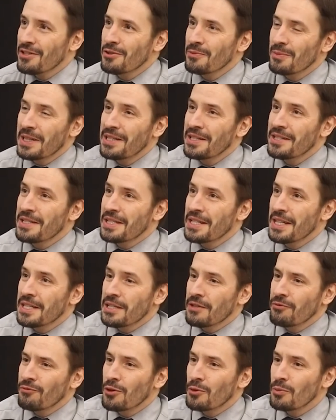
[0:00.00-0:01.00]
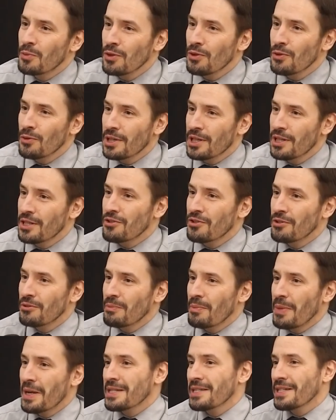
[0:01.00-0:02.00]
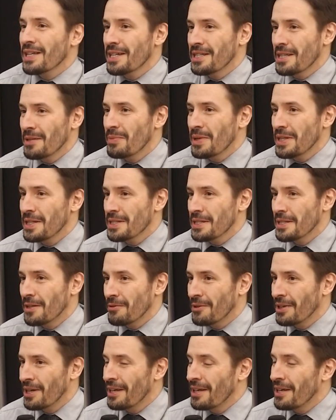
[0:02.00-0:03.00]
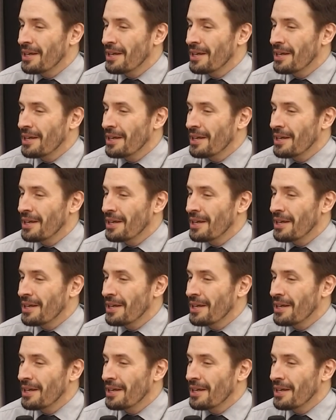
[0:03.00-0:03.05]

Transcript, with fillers: se uma tristeza for muito grande e não passar é depressão.